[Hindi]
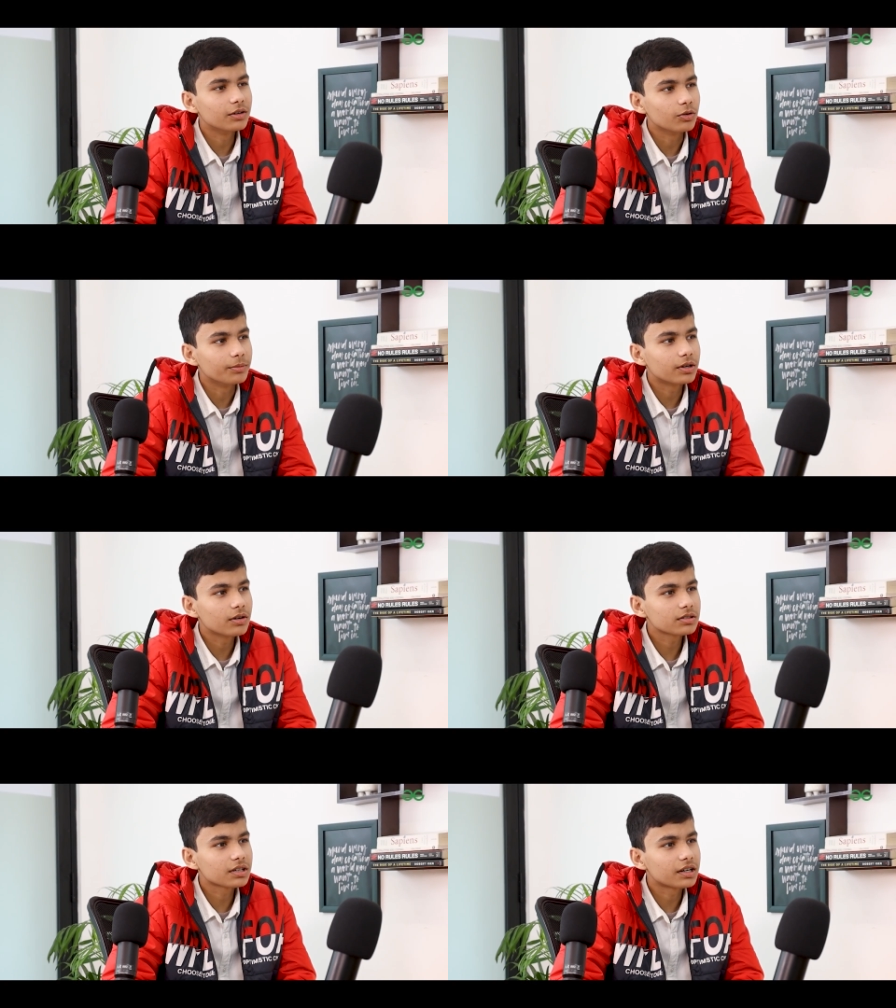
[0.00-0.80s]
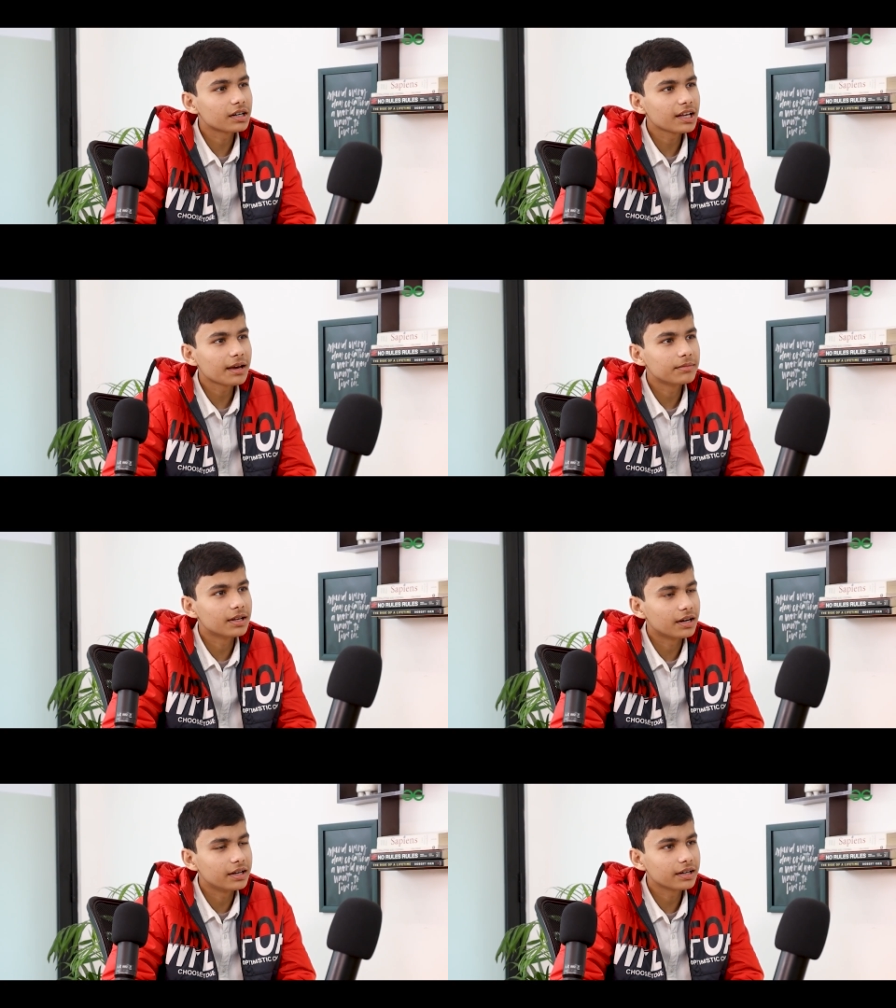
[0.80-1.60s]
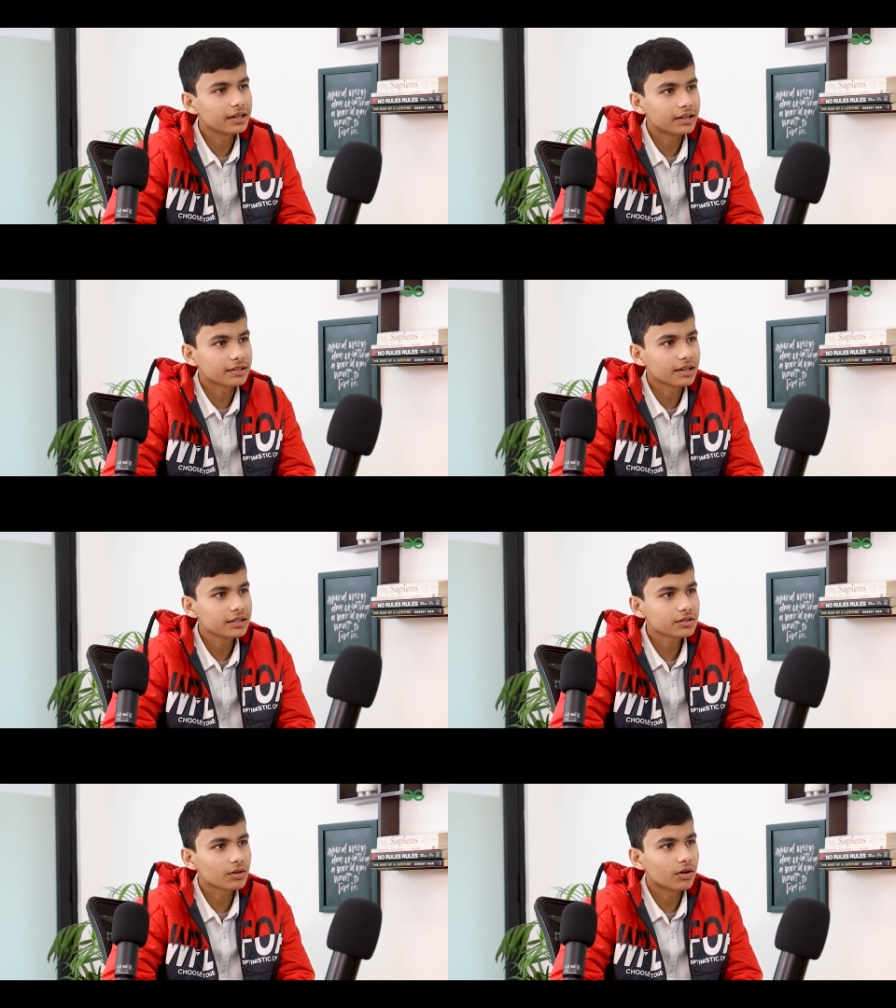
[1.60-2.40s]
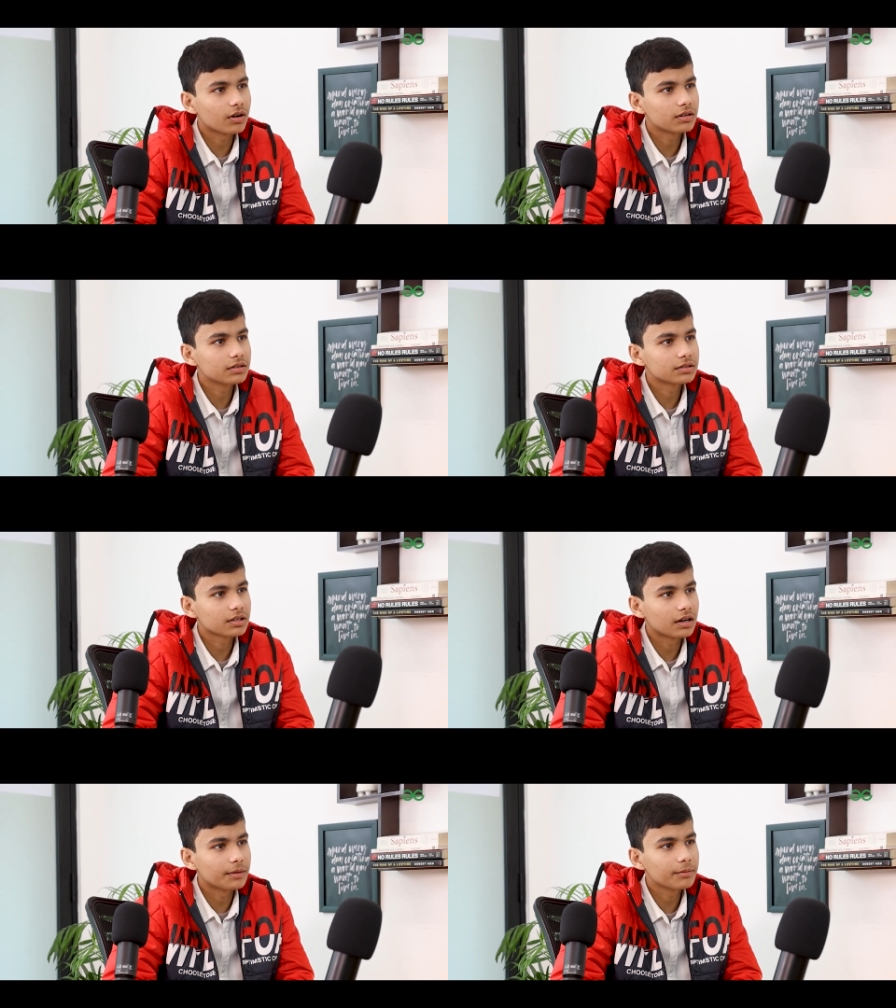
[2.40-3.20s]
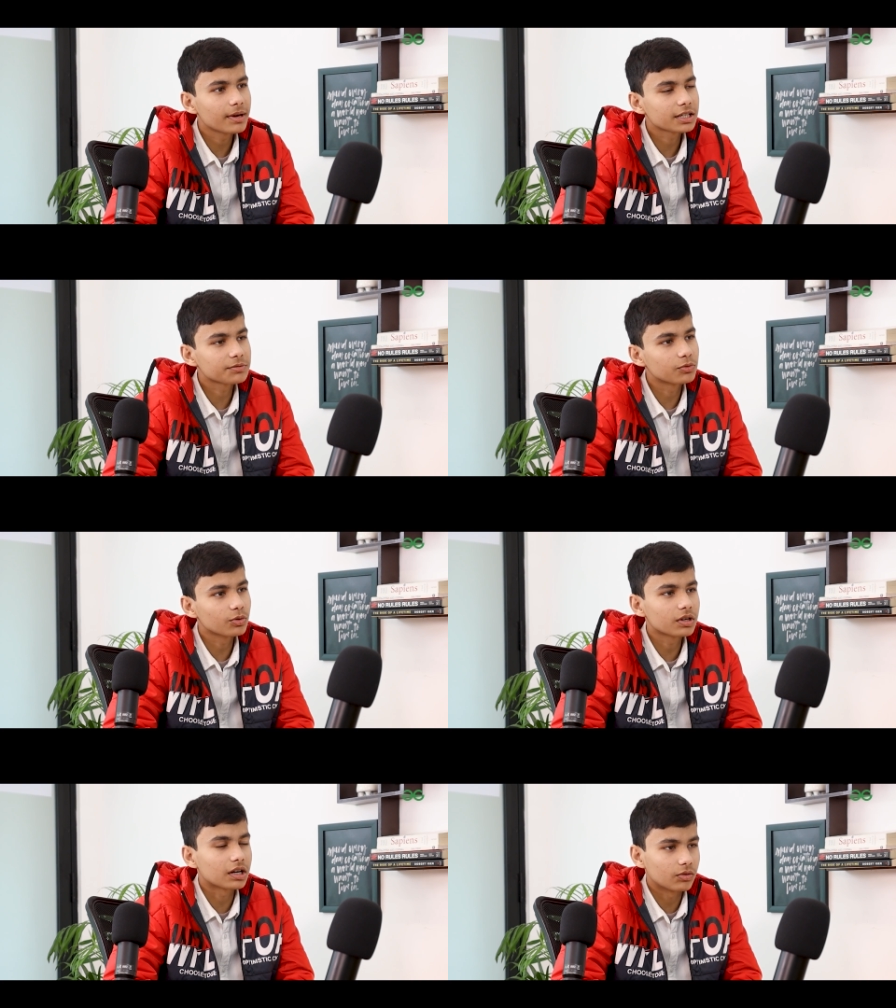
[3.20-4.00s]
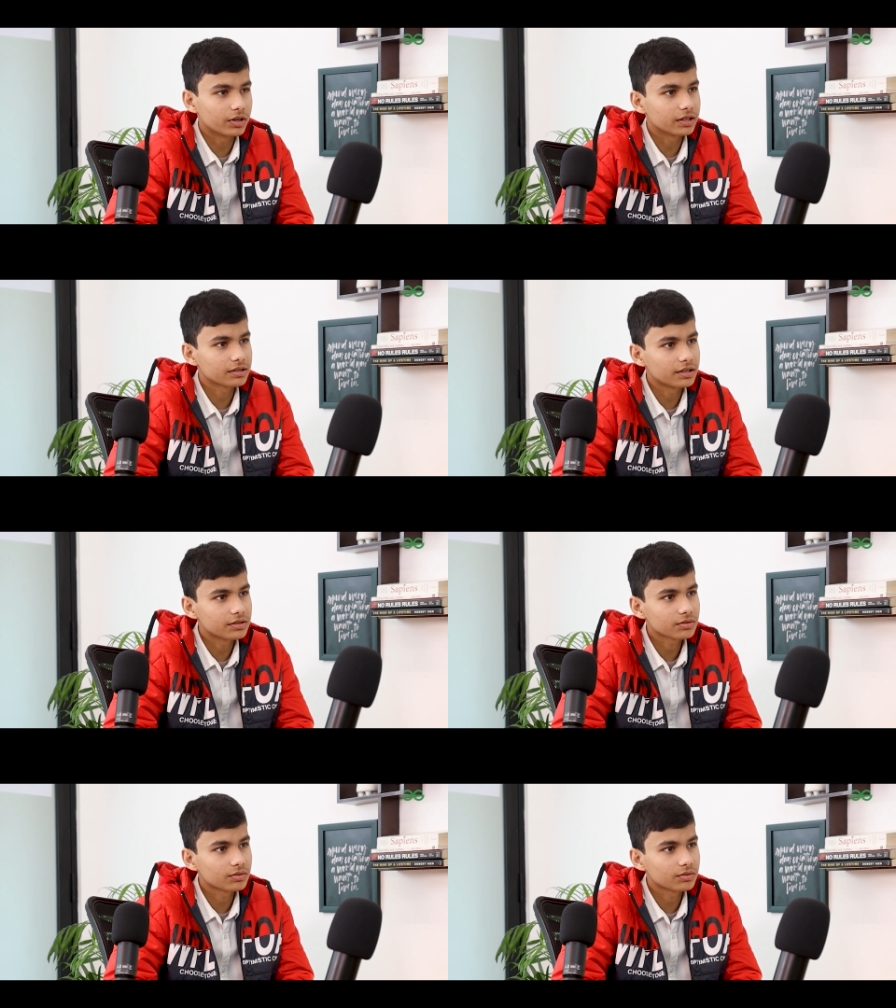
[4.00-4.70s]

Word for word: नो बिकॉज करंटली आई एम लर्निंग डेटा साइंस और अभी मैं एक्सप्लोर कर रहा हूँ डेटा साइंस